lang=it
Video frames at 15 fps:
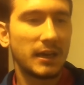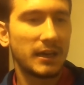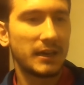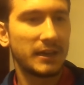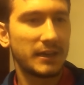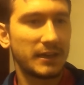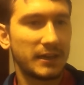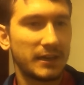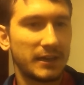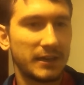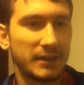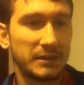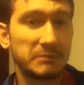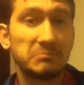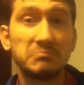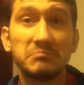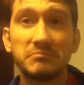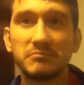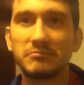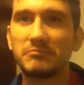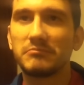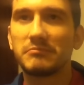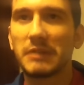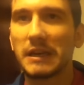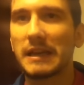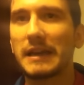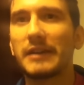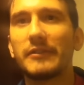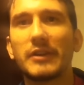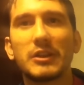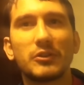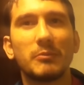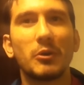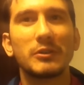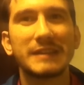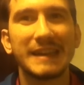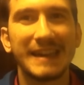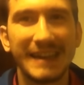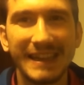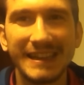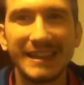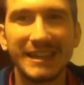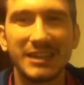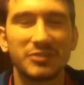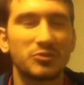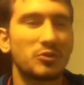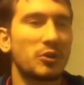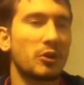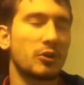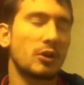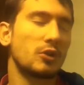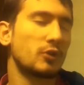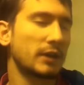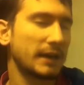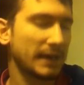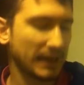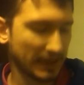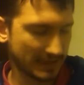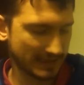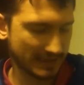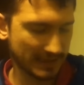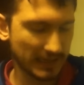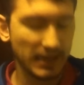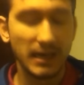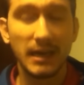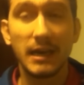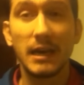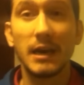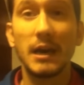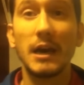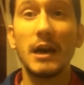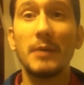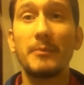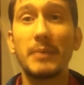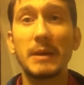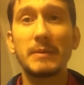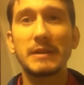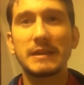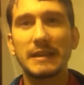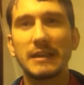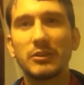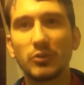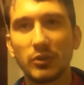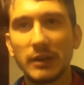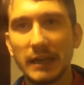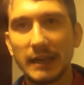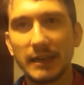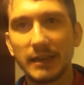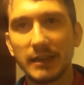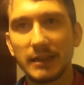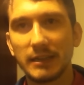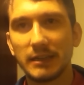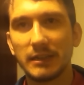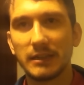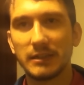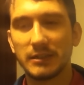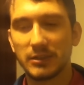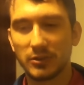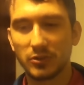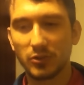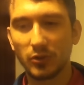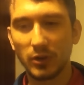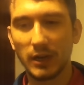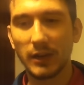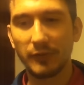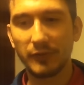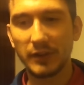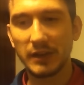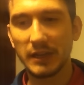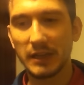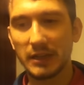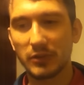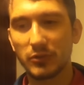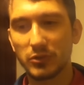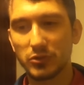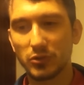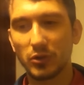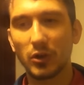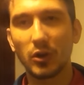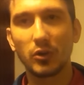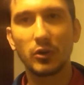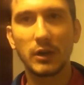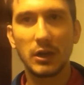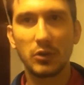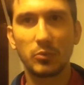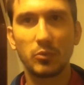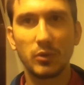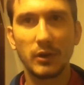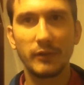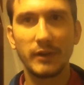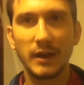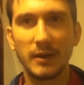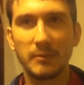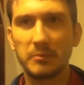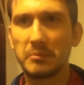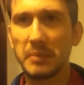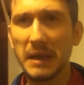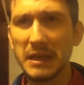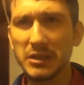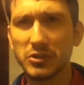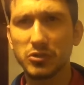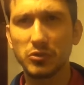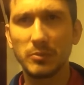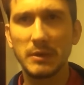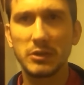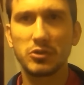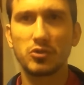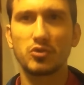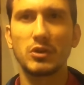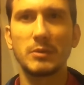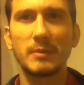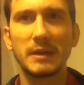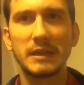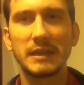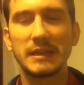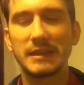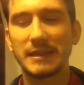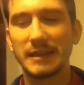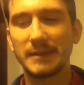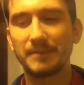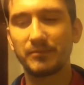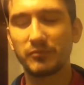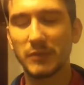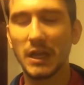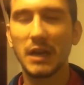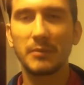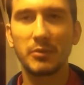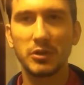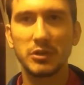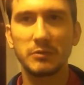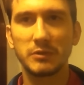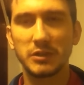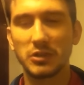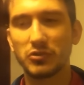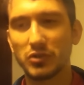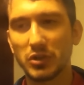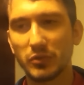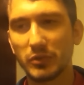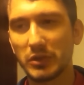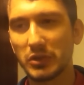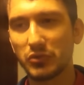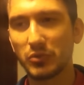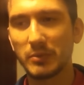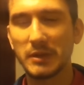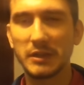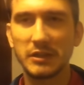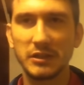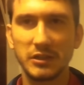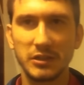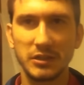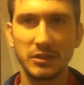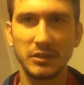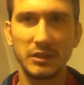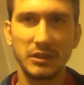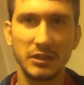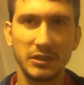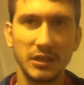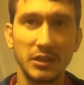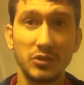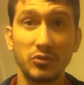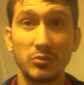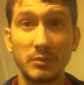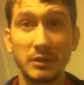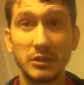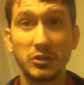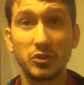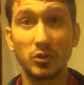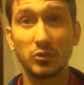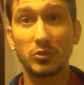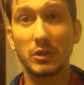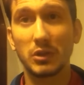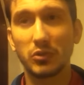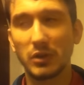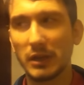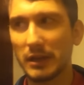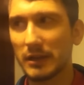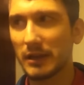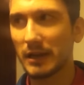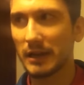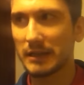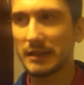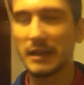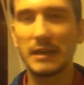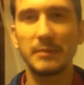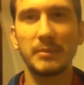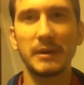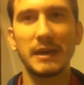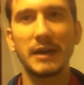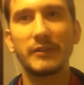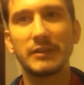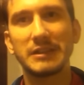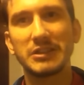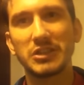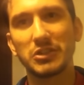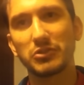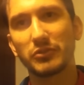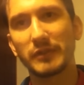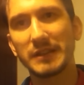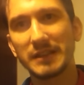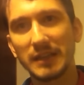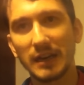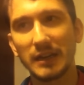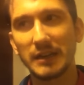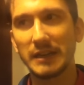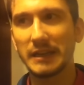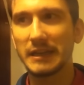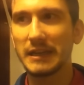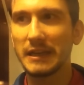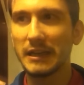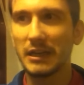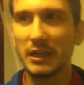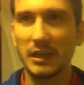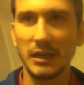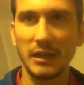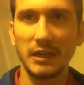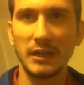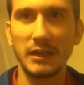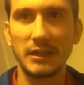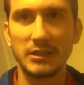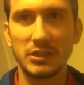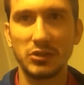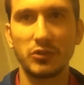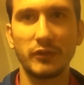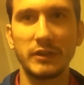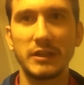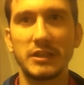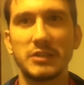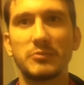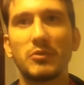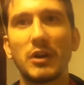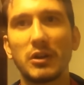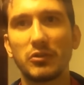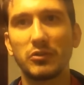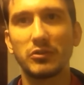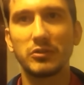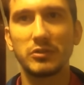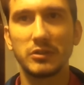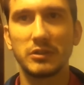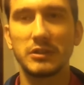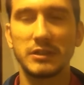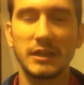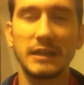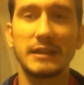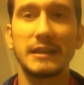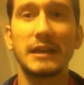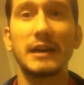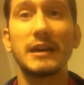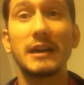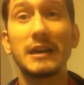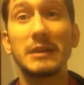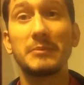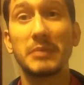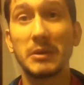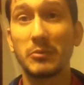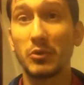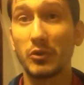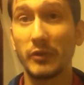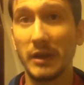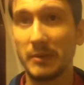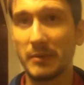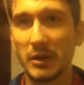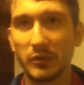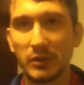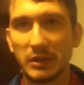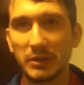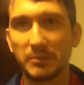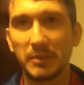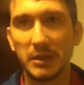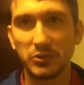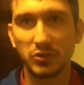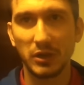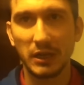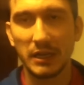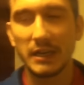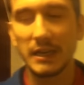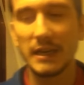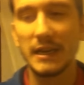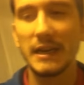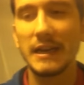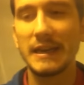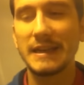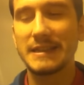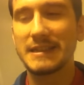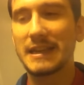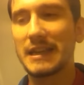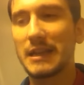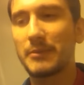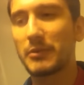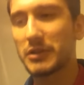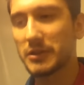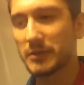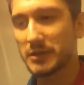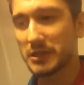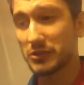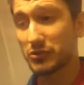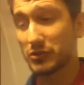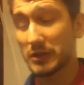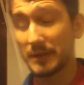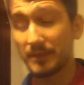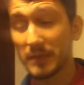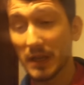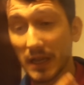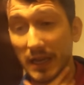eh, Perché vedo molte critiche sul logo Allora ragazzi premettendo che eh, con la fine di questo logo che comunque verrà penso messo sulle magliette dalla prossima stagione quindi 2017-2018 dato che Agnelli parlava di 120 anni il 120 anno eh, scatterà il primo novembre quindi penso che inizierà la prossima stagione